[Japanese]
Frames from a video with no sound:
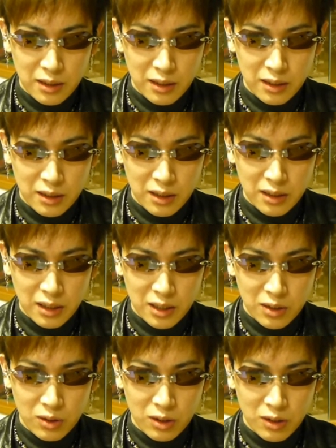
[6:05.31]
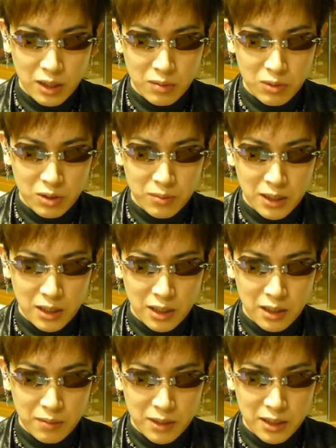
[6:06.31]
えー、金営堂でお買い求めい
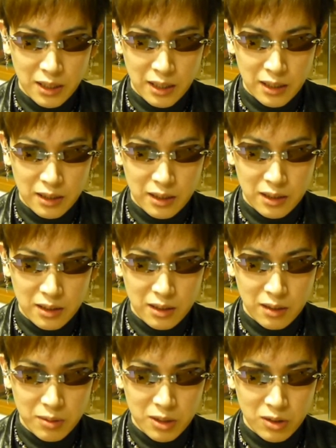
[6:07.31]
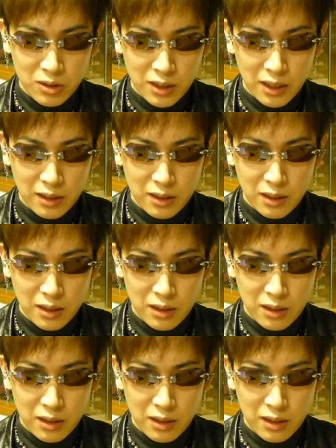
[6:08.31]
ただきました、えー、サービスとして、